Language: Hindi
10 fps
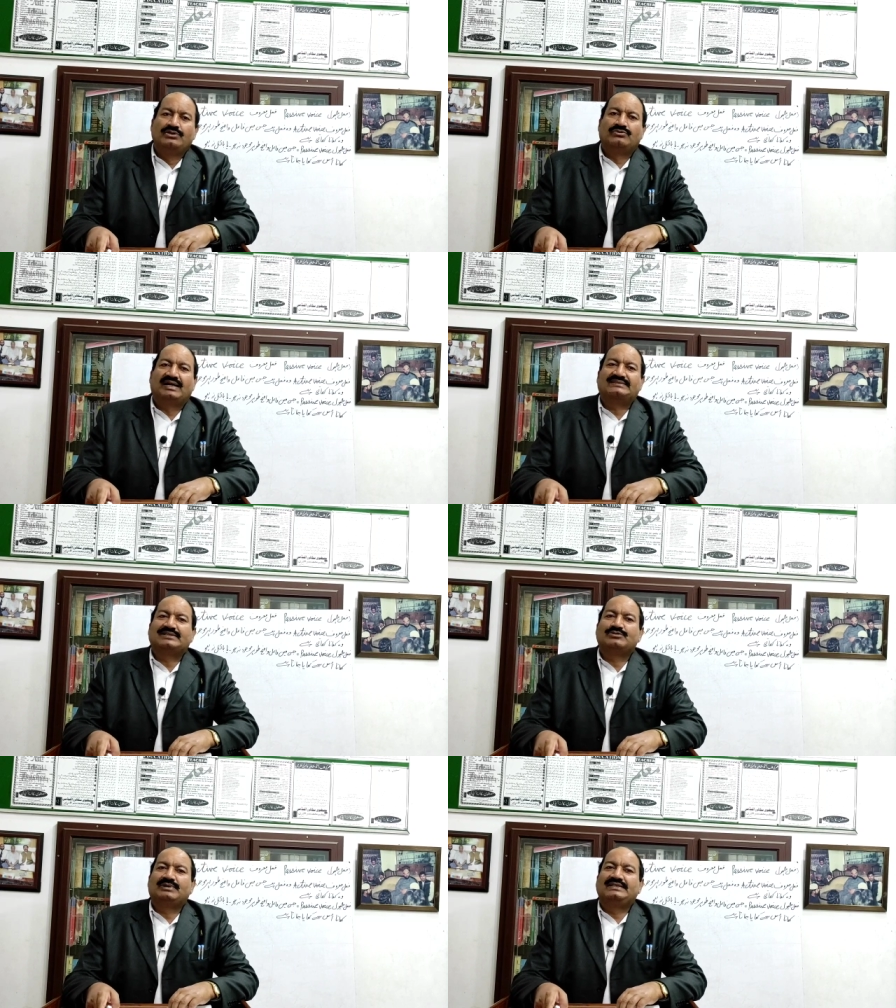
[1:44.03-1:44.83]
तो ऐसा
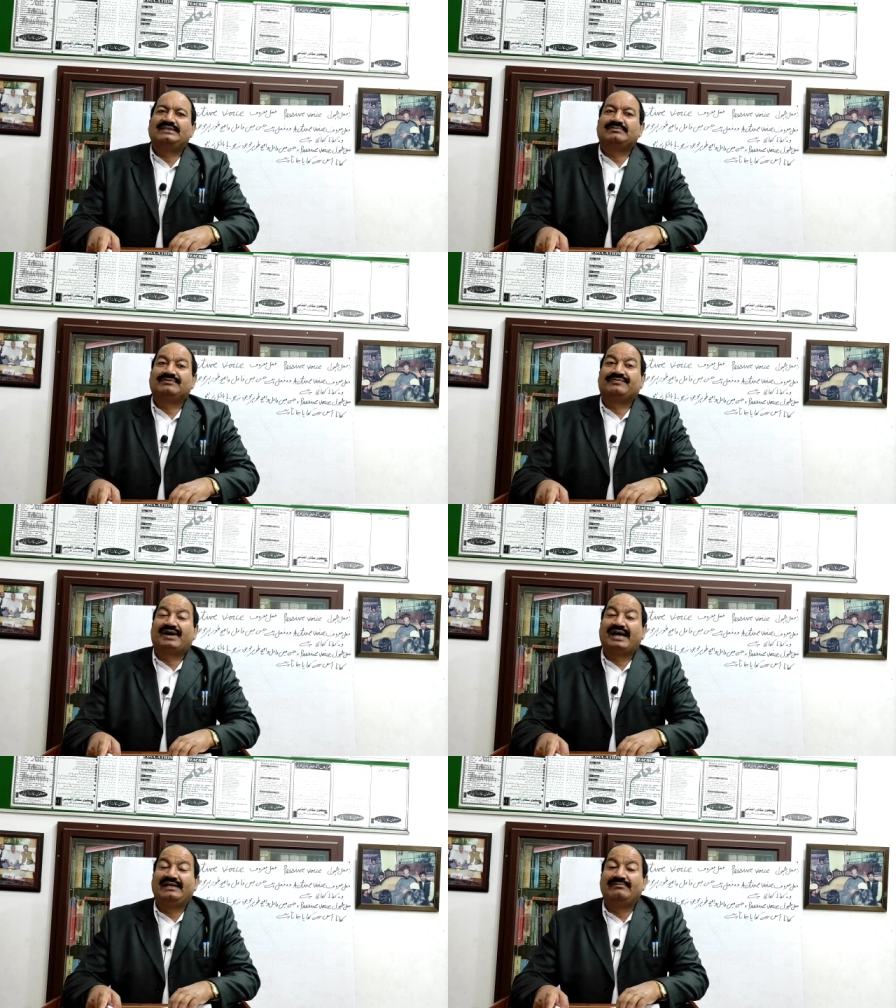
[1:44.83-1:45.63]
जुमला जिसमें
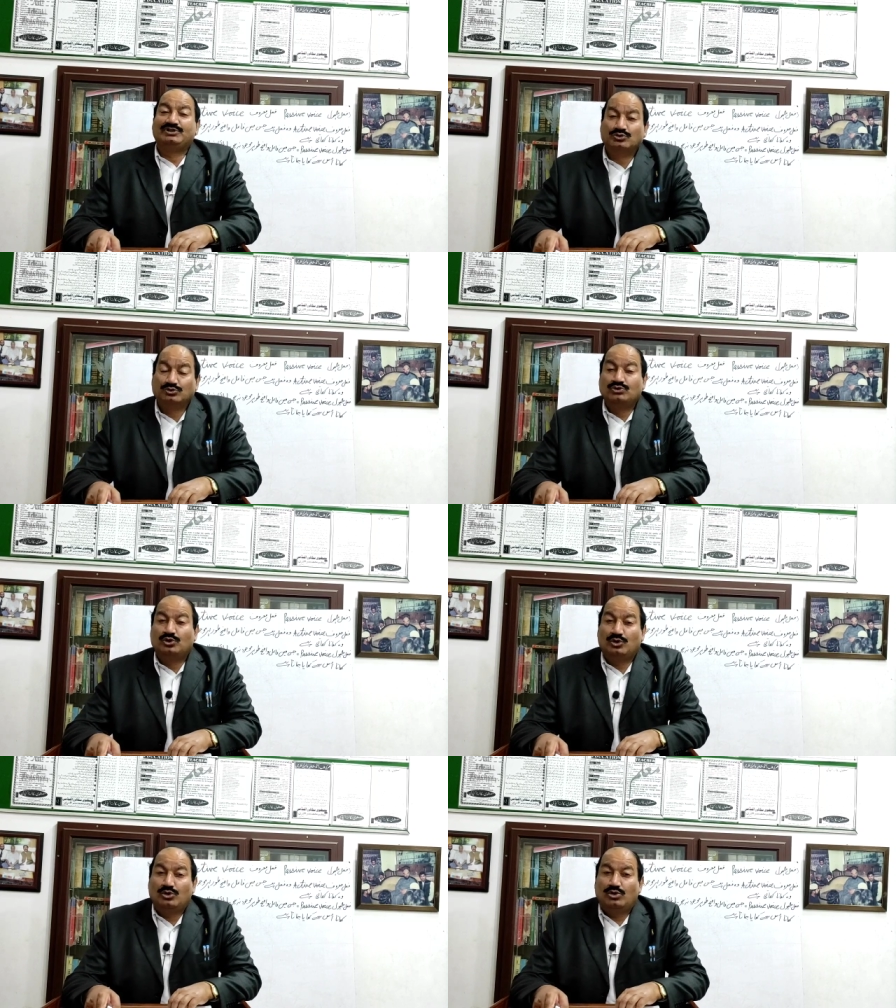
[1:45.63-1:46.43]
फ़ाइल मौजूद
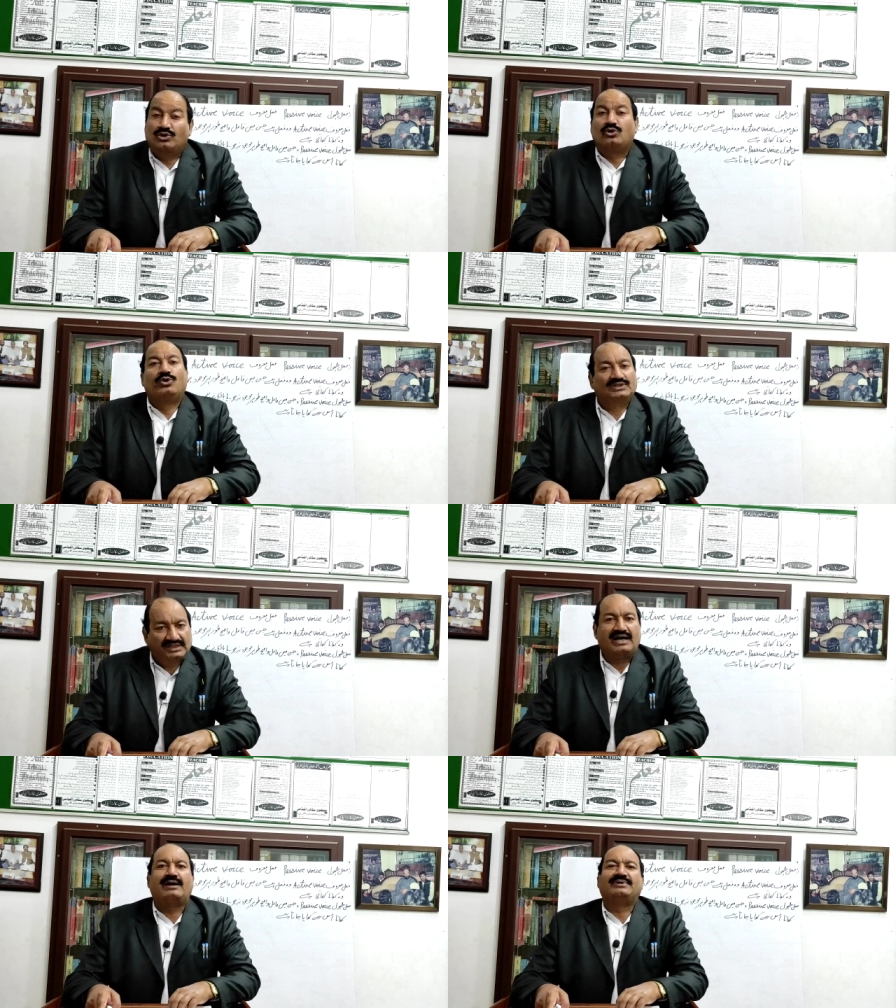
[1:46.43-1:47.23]
हो और ख़ुद
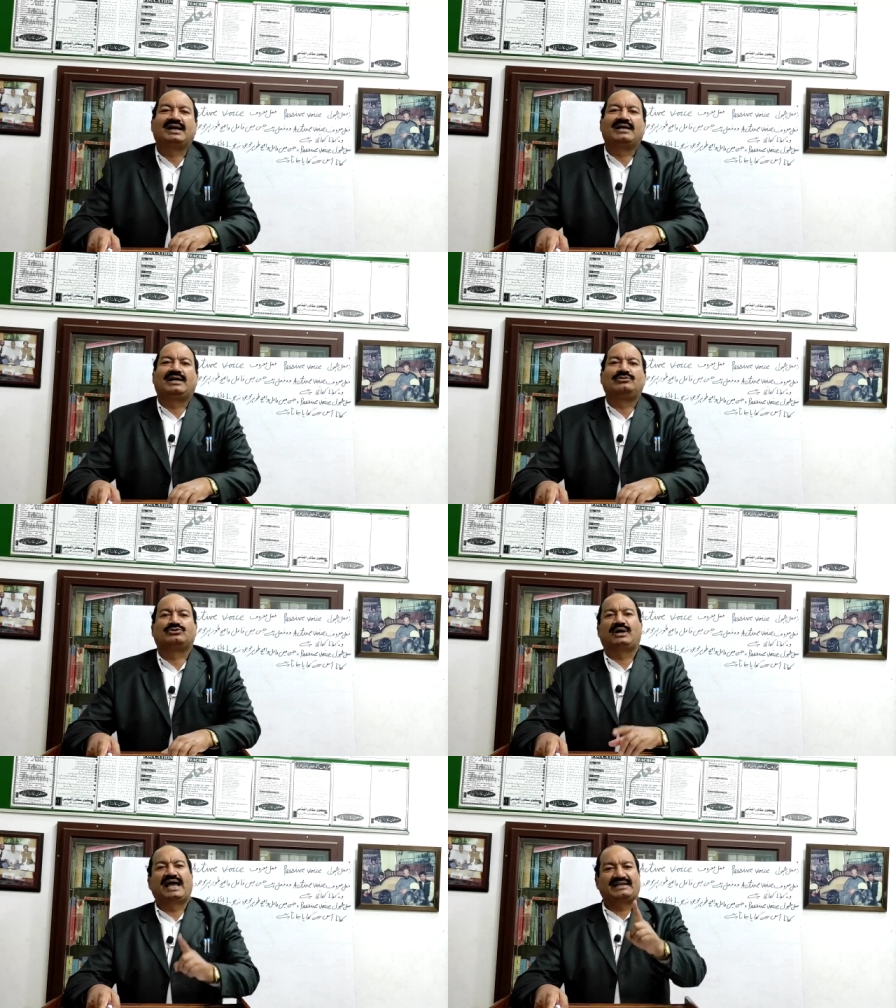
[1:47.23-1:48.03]
काम कर रहा
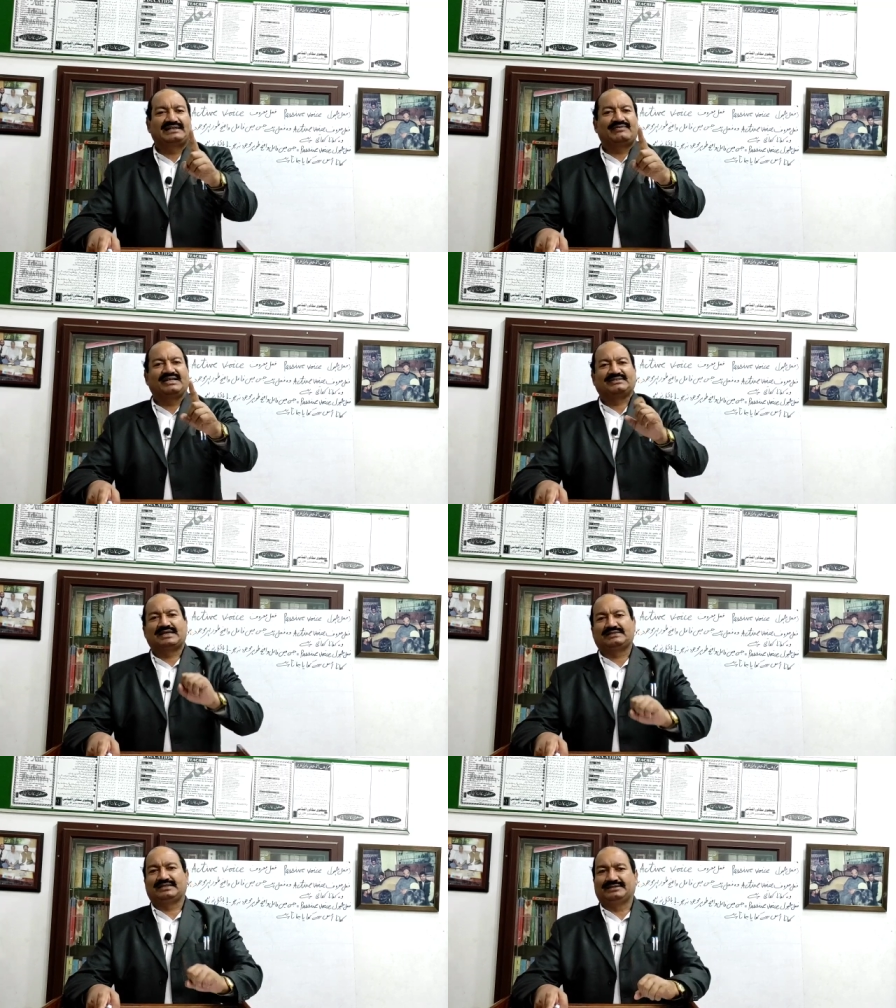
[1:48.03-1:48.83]
उसको एक्टिवाइज
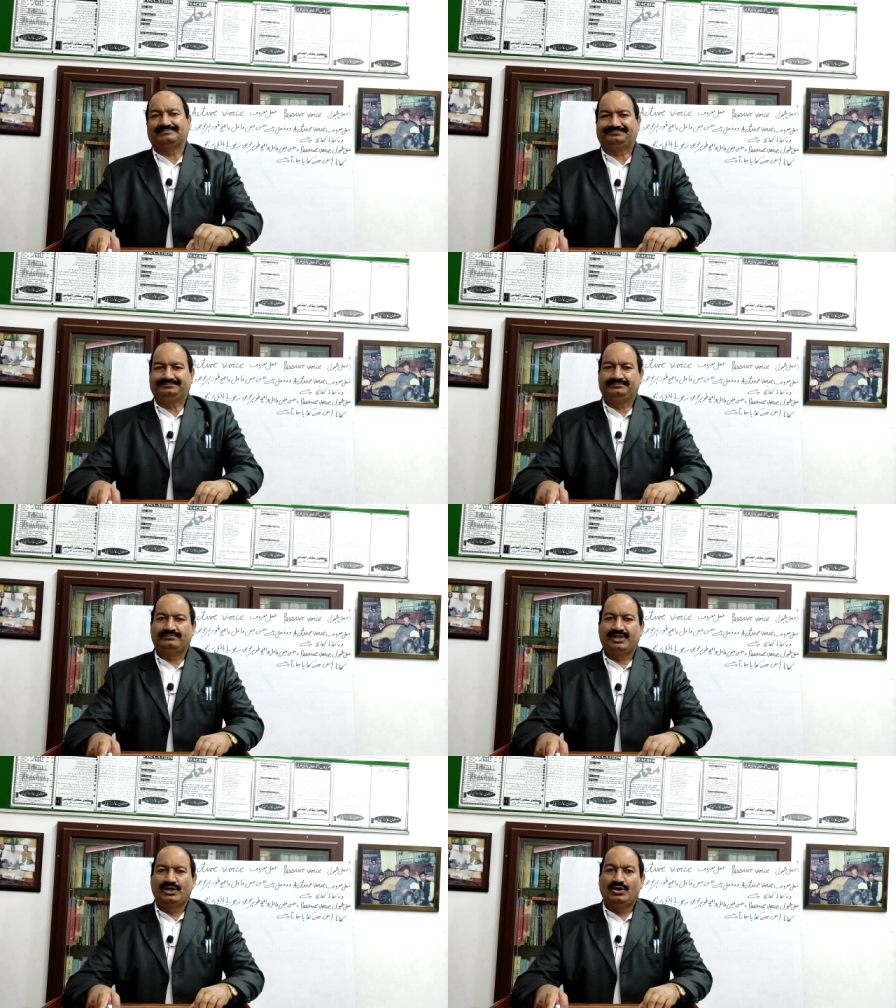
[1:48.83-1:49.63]
कहते हैं
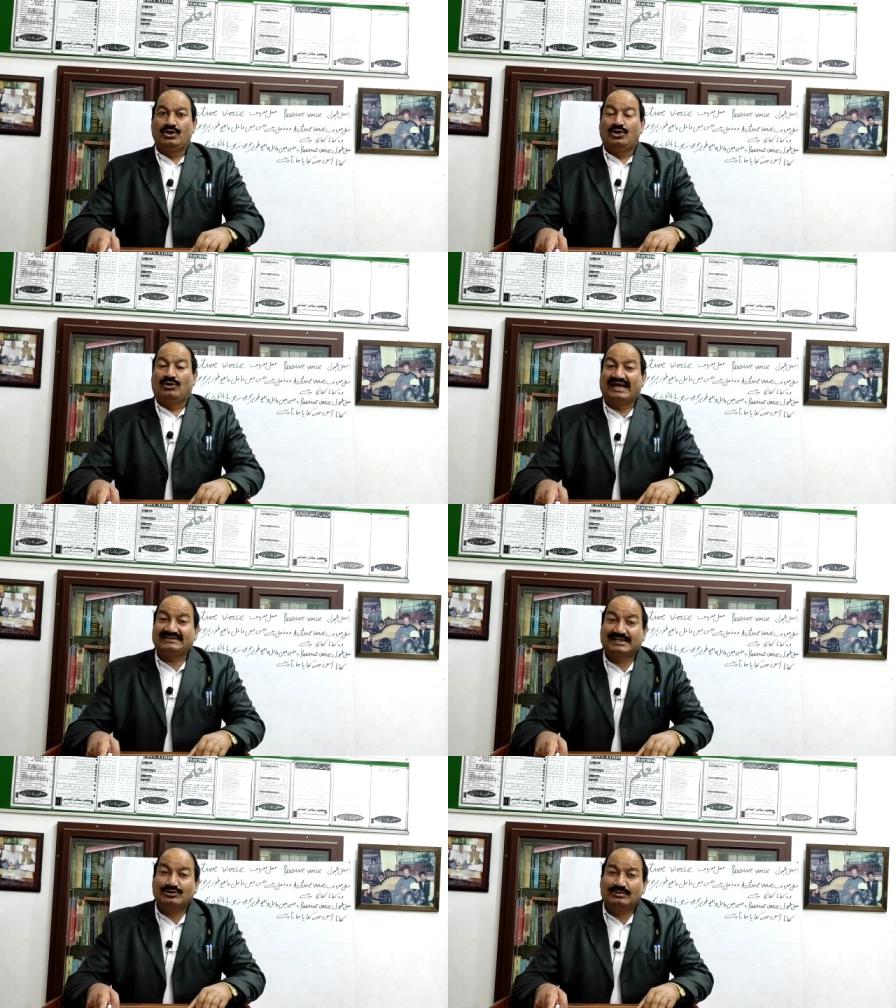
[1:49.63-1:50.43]
और
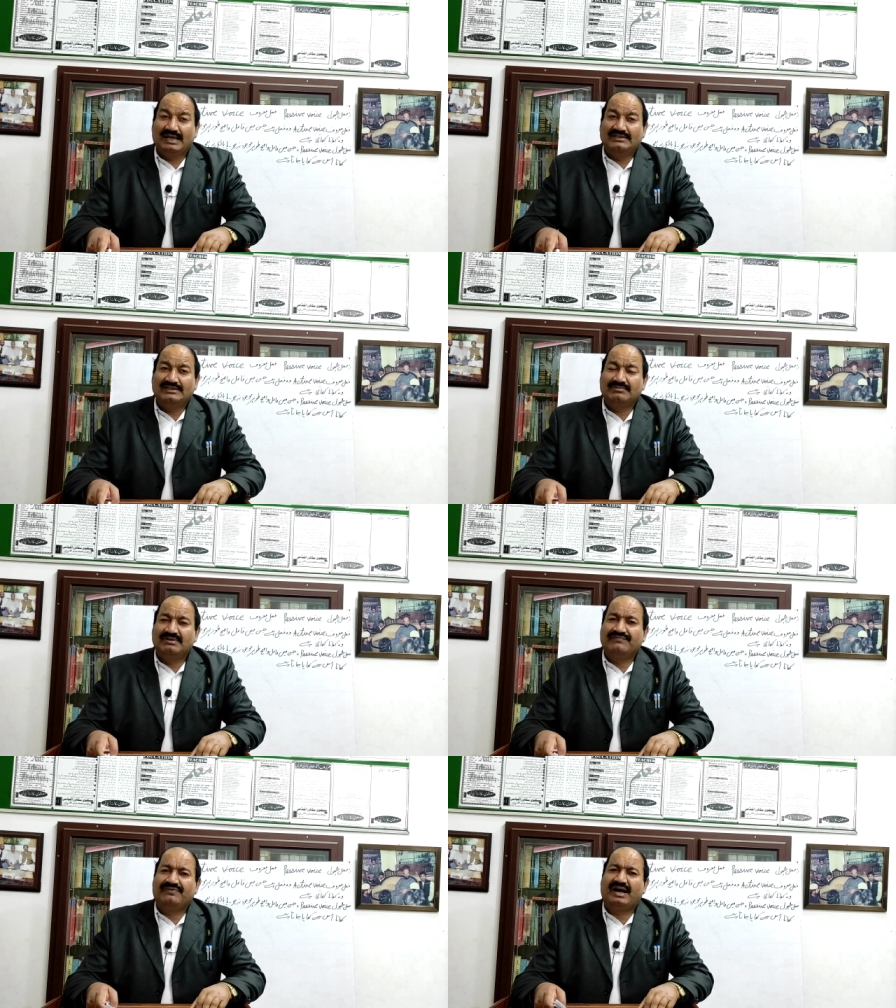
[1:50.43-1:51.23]
ऐसा जुमला
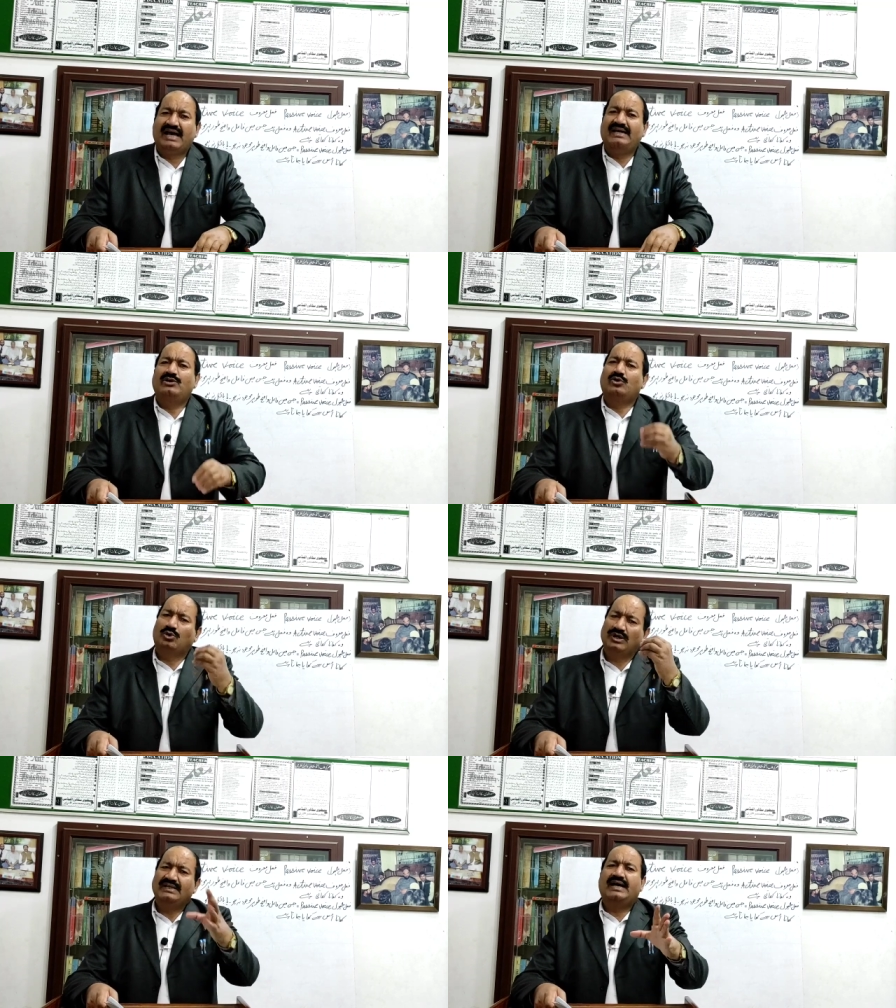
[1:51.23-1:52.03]
जिसमें फ़ाइल
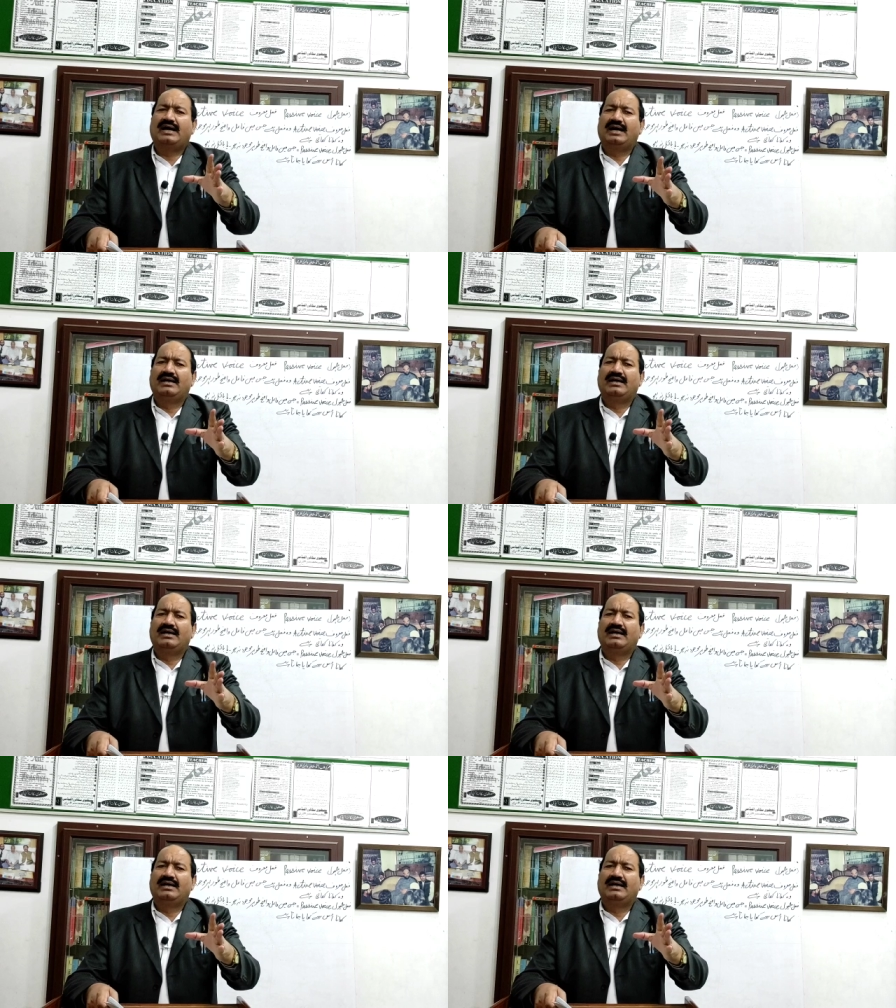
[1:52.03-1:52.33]
हो ही ना